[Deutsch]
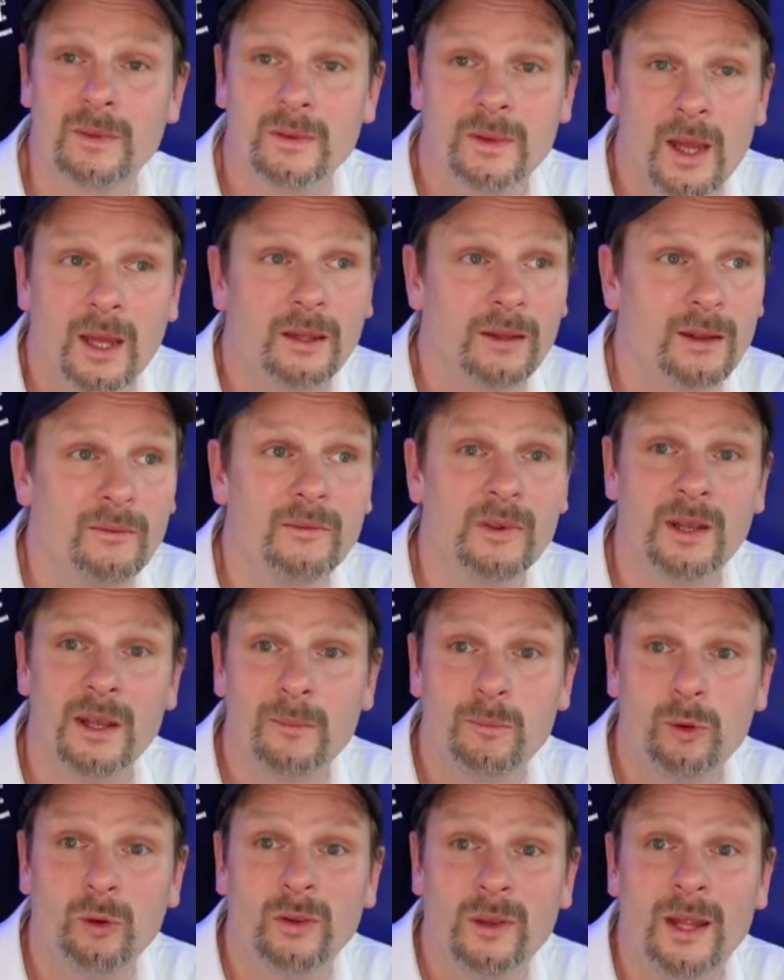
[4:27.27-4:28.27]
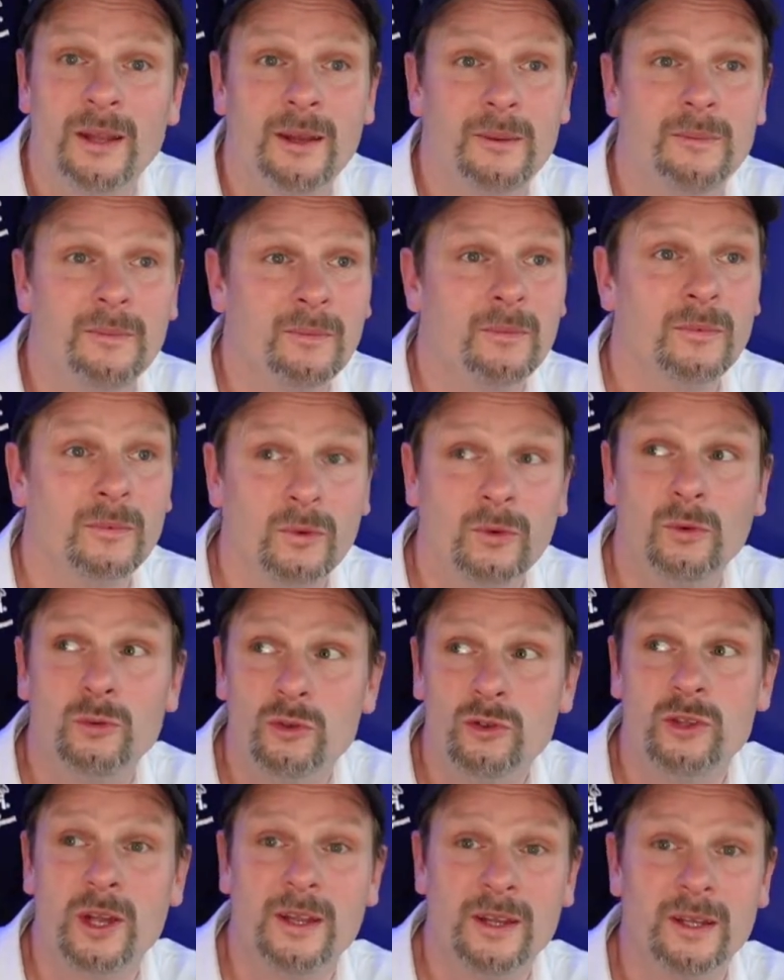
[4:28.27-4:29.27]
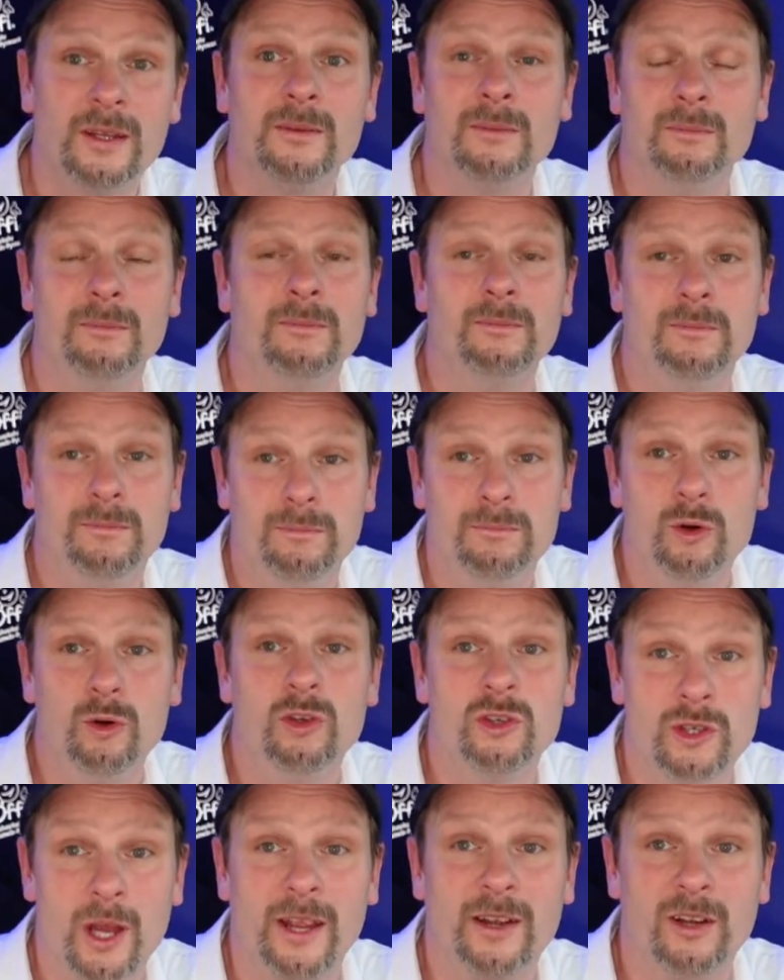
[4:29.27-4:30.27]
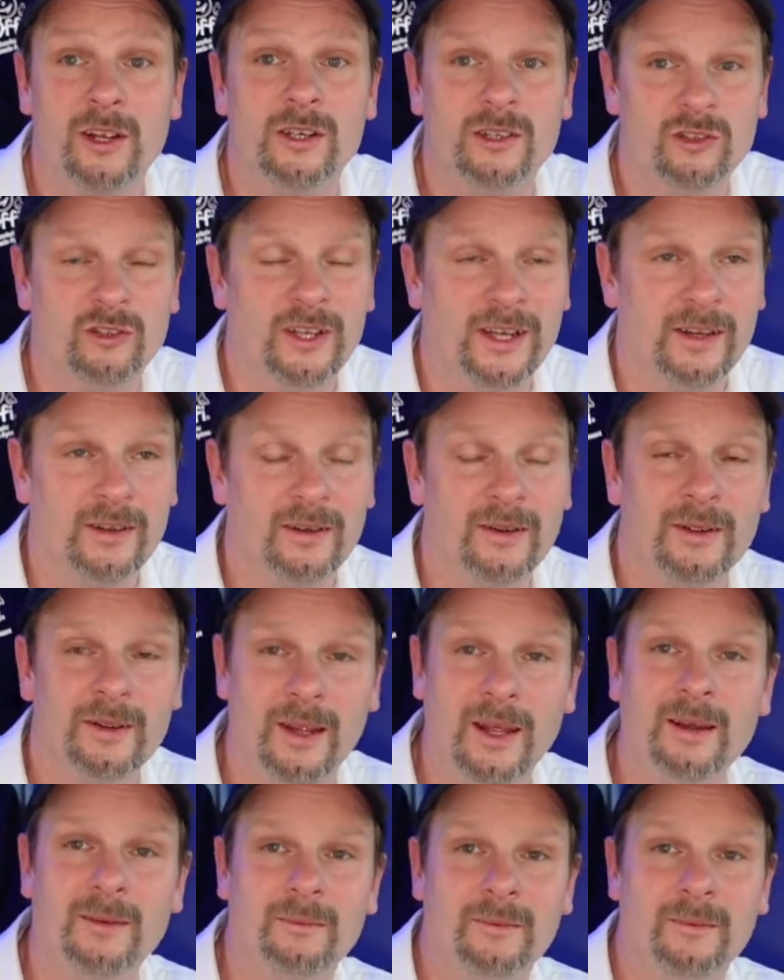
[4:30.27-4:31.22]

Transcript: Ja, dann wenn der Bus an dem zuständigen Bussteig steht. Ja?